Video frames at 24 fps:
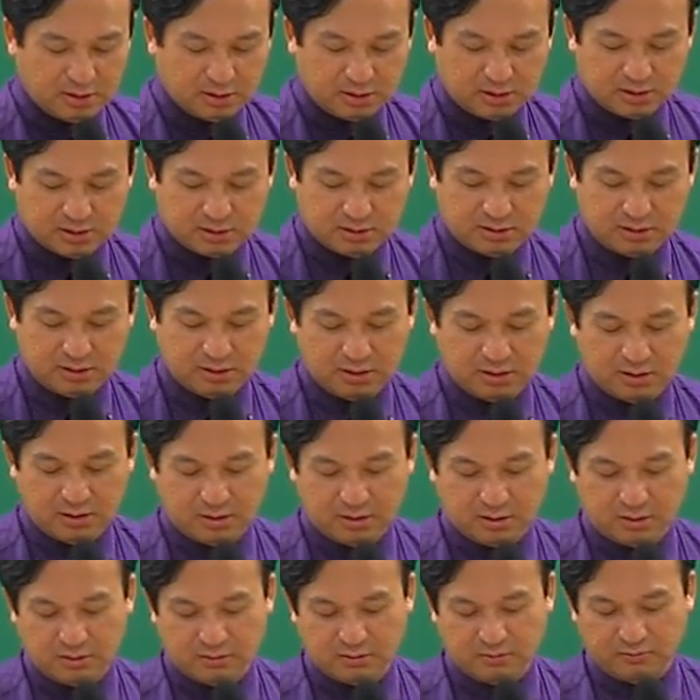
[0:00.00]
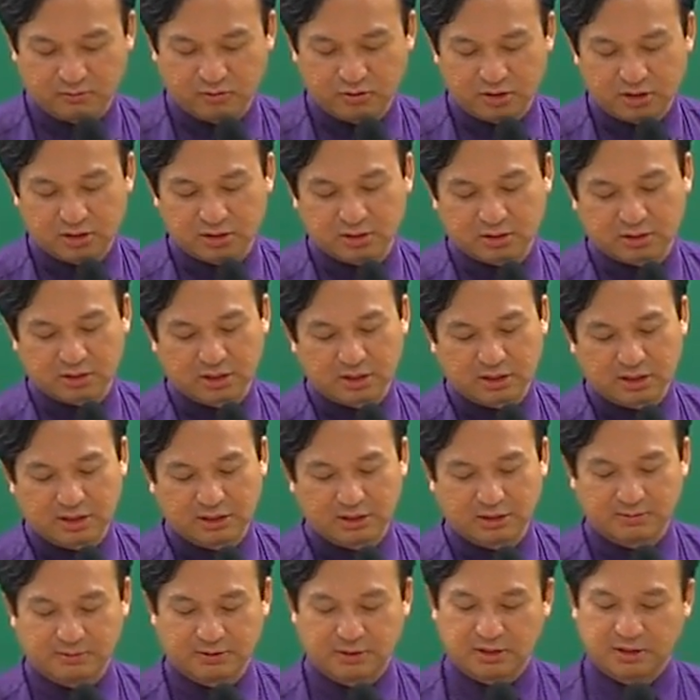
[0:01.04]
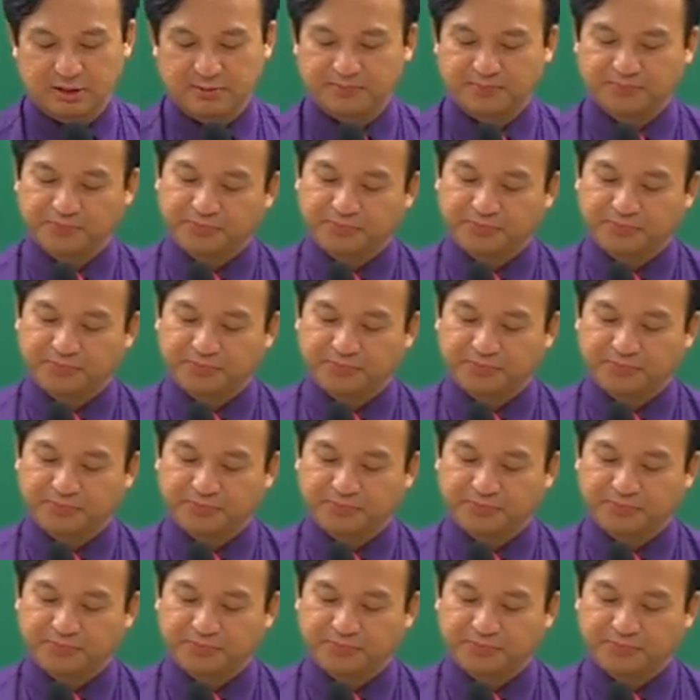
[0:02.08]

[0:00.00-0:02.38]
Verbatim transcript: 그래서 어, 물리적 강가가 안 됩니다.